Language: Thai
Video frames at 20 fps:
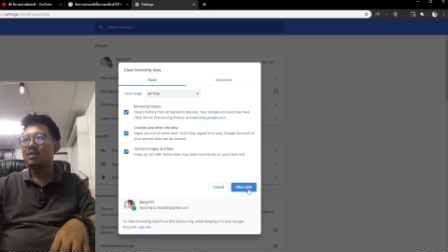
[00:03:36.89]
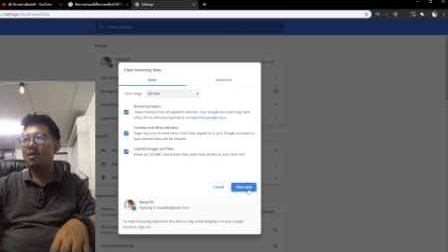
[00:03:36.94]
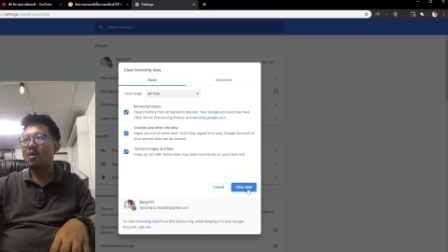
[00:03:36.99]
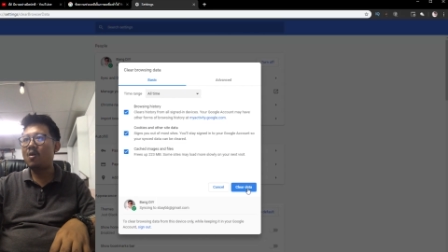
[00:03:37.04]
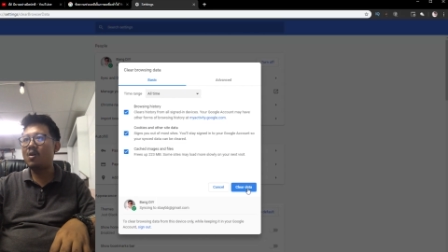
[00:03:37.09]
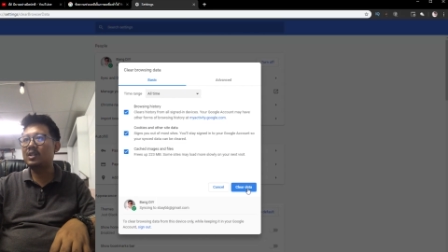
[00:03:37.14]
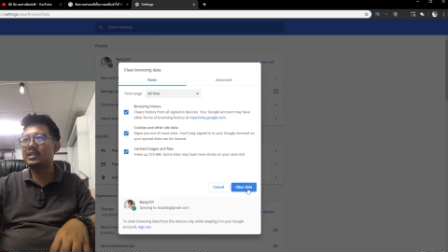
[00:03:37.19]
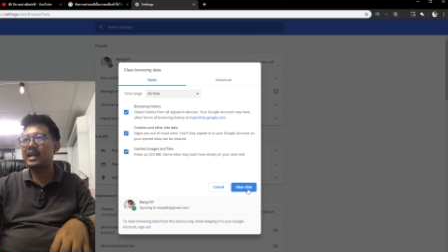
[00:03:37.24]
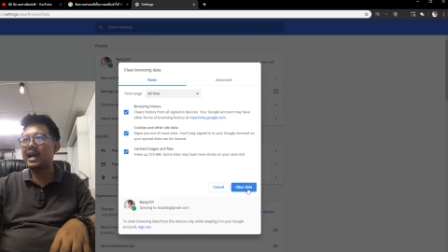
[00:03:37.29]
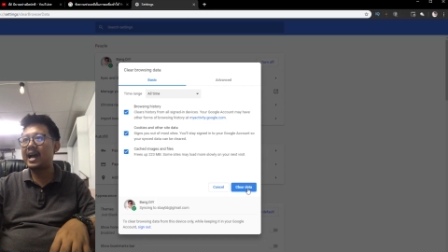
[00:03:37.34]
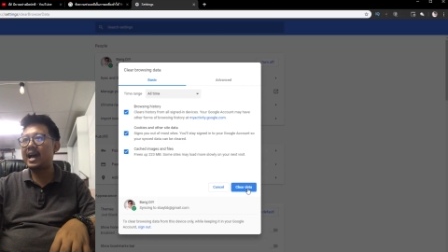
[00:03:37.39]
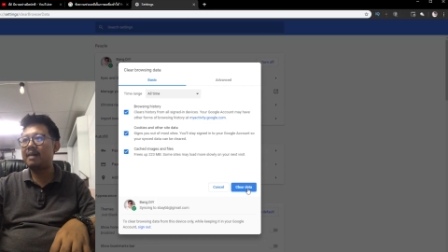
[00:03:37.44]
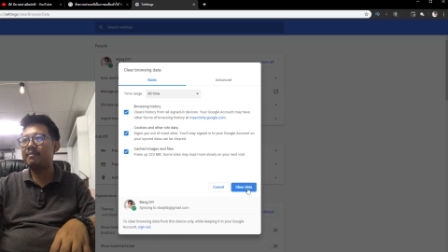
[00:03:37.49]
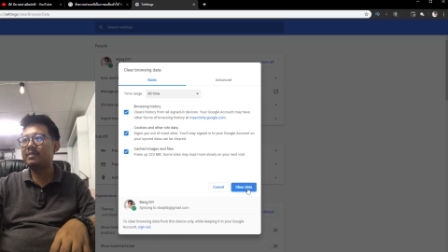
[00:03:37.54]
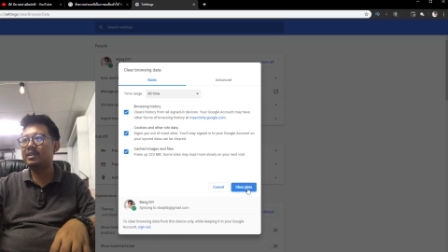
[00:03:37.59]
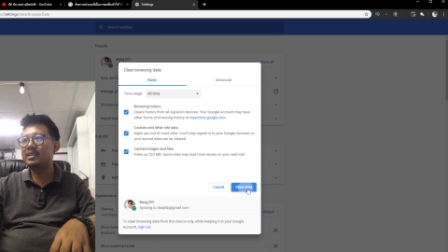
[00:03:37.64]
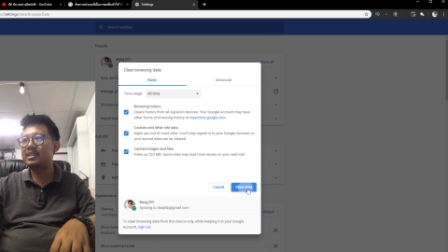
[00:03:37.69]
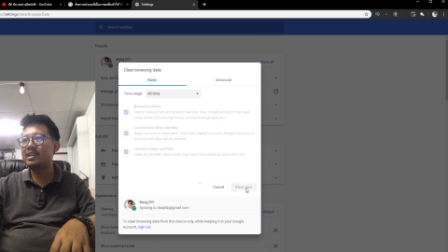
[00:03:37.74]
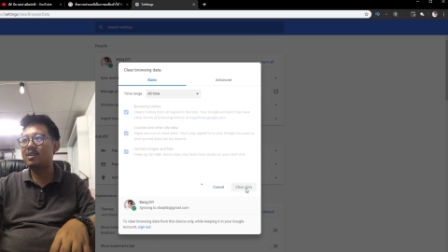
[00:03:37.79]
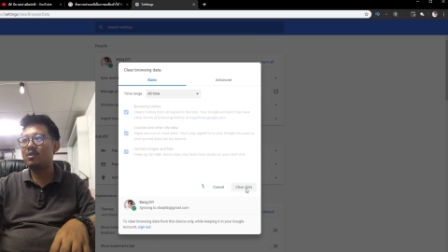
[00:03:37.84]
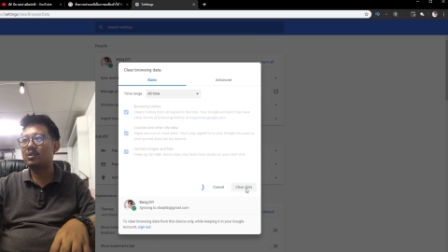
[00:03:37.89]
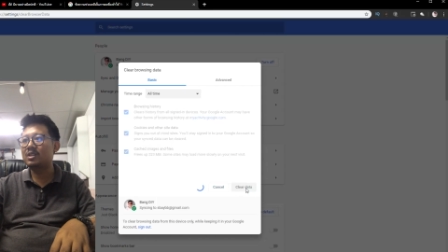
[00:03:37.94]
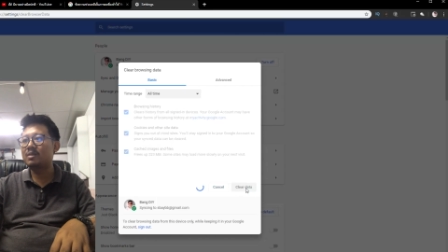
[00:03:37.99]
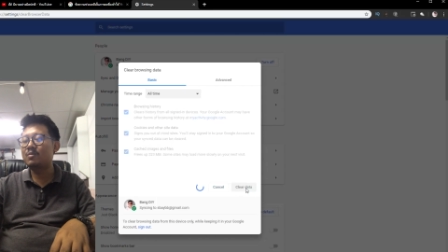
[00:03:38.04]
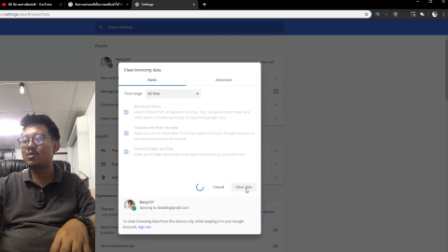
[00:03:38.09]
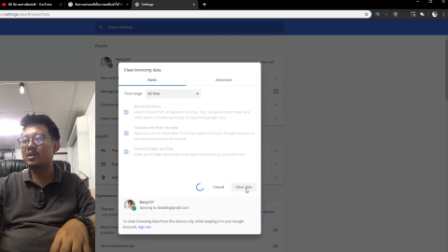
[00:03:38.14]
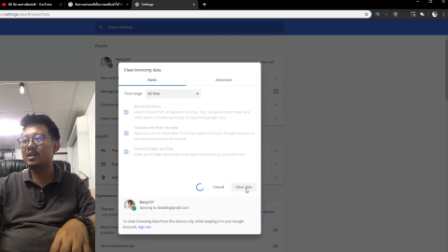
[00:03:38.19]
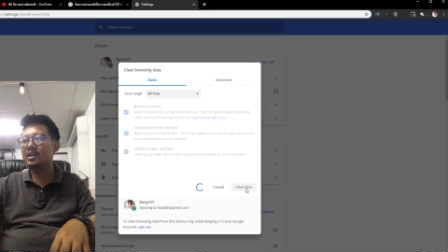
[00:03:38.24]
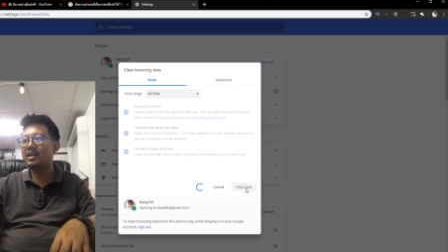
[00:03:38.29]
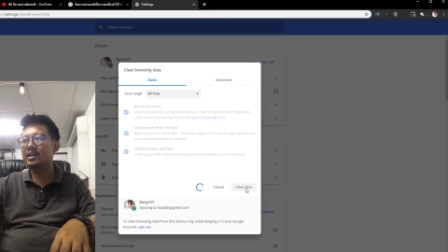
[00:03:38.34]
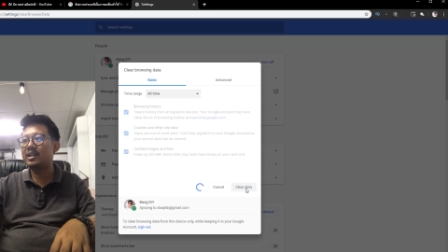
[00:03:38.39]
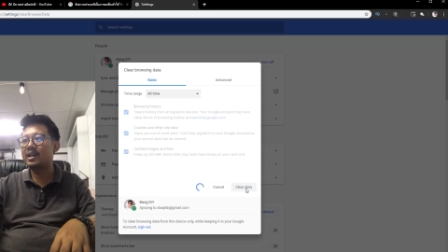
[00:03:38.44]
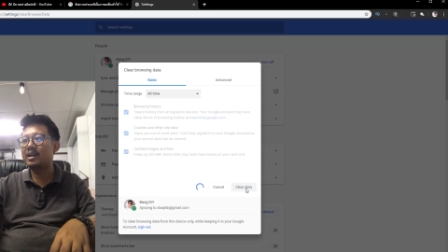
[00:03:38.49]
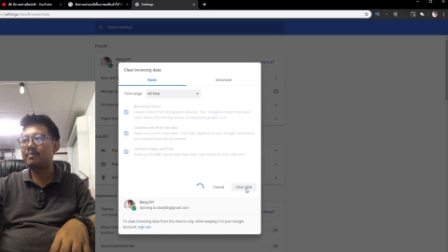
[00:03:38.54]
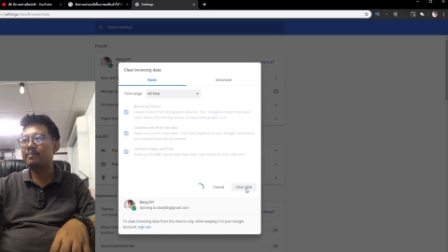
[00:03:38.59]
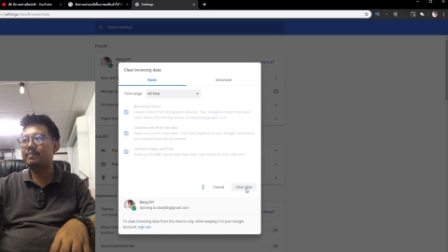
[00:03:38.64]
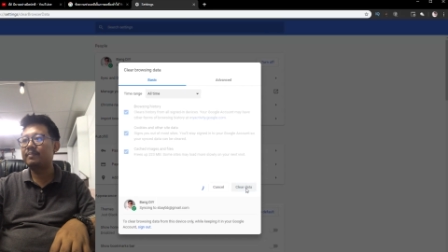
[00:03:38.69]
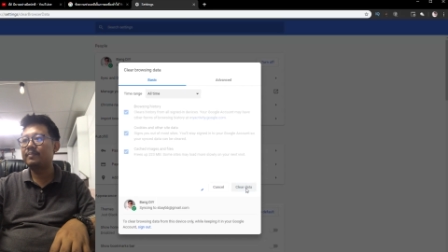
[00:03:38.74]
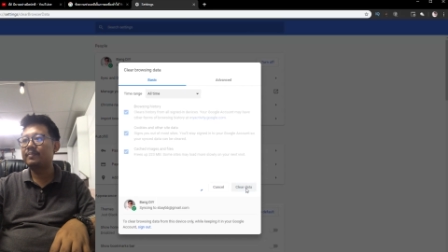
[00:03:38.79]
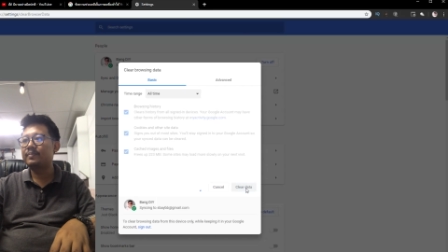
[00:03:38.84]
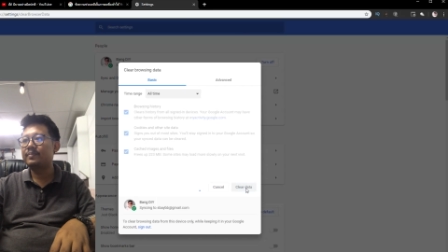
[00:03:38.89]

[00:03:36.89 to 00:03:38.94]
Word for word: ออไทม์นะเคลียร์ออกทั้งหมดเลยนะครับ